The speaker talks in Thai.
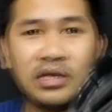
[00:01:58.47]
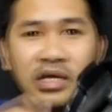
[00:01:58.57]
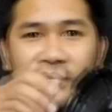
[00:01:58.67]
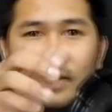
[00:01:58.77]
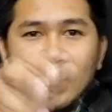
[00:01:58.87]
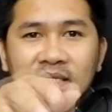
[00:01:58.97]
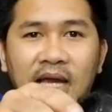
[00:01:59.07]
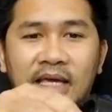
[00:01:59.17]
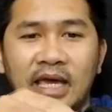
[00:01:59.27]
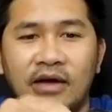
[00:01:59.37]
ก็จะเป็นลักษ
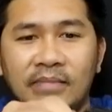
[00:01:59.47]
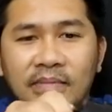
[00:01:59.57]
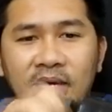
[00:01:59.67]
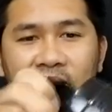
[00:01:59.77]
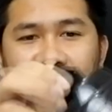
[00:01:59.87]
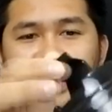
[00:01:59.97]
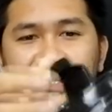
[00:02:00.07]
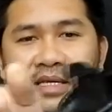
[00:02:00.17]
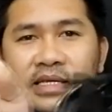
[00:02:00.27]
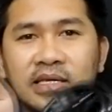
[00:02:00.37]
ณะแก้วแบบนี้
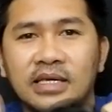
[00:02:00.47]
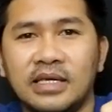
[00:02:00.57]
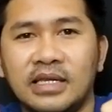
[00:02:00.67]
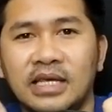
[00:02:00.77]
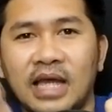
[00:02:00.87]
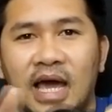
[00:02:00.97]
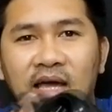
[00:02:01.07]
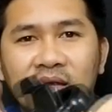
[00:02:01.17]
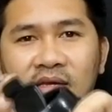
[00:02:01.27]
นี่นะ